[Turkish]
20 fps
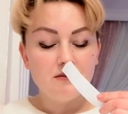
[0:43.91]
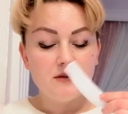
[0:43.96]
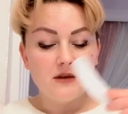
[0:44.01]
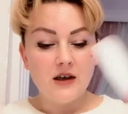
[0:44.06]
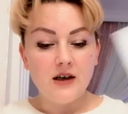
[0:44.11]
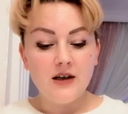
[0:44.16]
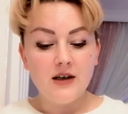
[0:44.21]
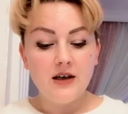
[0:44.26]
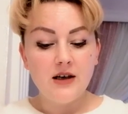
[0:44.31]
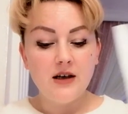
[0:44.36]

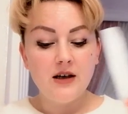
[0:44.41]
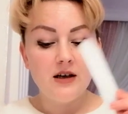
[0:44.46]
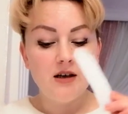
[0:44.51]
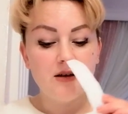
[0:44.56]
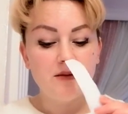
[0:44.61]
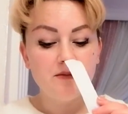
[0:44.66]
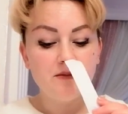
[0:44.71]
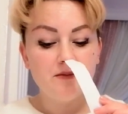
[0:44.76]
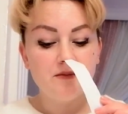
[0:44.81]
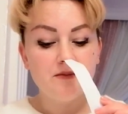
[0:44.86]
Ay,
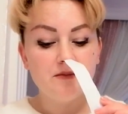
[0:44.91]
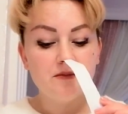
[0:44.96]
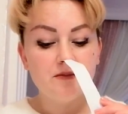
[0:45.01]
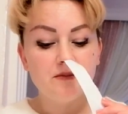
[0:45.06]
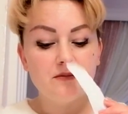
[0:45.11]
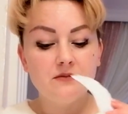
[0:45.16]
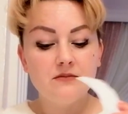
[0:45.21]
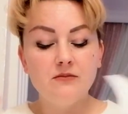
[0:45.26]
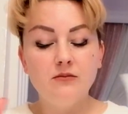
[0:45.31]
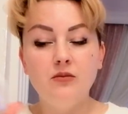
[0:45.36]

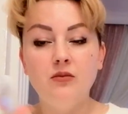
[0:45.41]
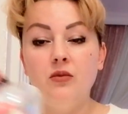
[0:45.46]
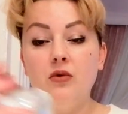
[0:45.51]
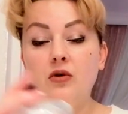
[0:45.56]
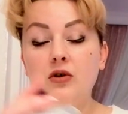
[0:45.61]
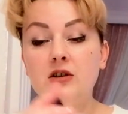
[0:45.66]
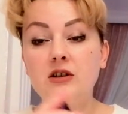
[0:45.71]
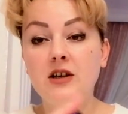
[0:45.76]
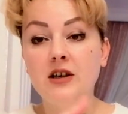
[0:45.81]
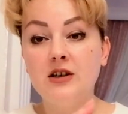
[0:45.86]

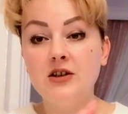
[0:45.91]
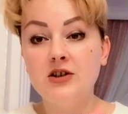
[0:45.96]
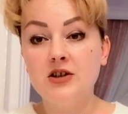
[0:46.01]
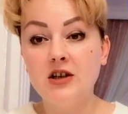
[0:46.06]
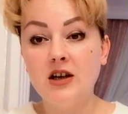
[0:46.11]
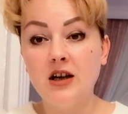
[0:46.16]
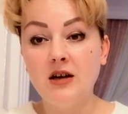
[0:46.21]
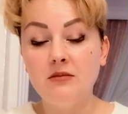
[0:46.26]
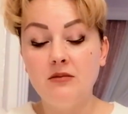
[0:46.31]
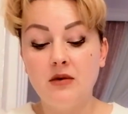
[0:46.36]

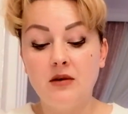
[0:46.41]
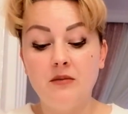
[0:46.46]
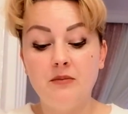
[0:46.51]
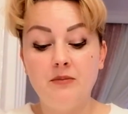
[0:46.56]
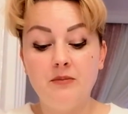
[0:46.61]
muhteşem.